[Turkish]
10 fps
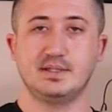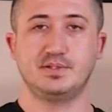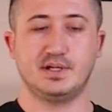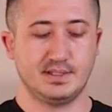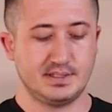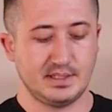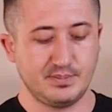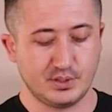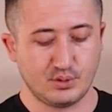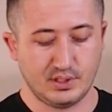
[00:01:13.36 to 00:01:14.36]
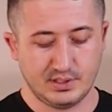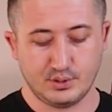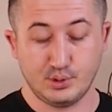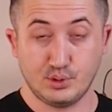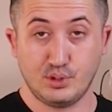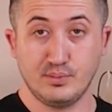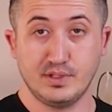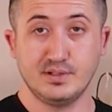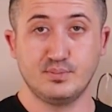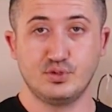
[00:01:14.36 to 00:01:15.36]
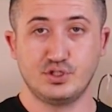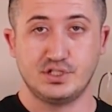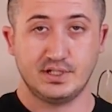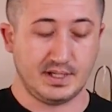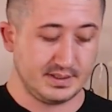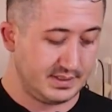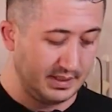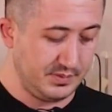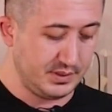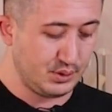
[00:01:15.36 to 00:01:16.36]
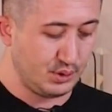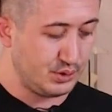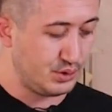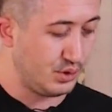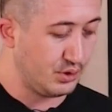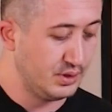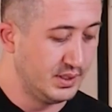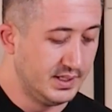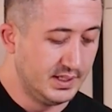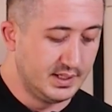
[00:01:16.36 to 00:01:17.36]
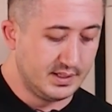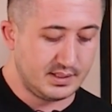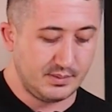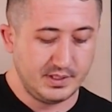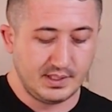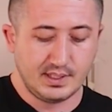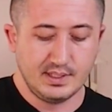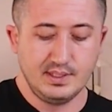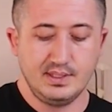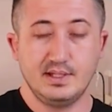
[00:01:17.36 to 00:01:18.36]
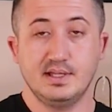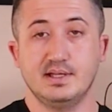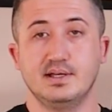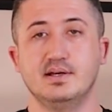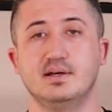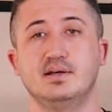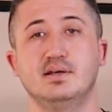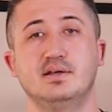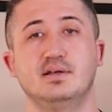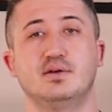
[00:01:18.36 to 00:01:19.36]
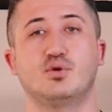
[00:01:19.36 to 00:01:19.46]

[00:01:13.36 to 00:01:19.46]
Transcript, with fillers: Asepsi antisepsi kurallarına uygun olmalı. Bunun için antiseptik solüsyon. Tabii ki yine e,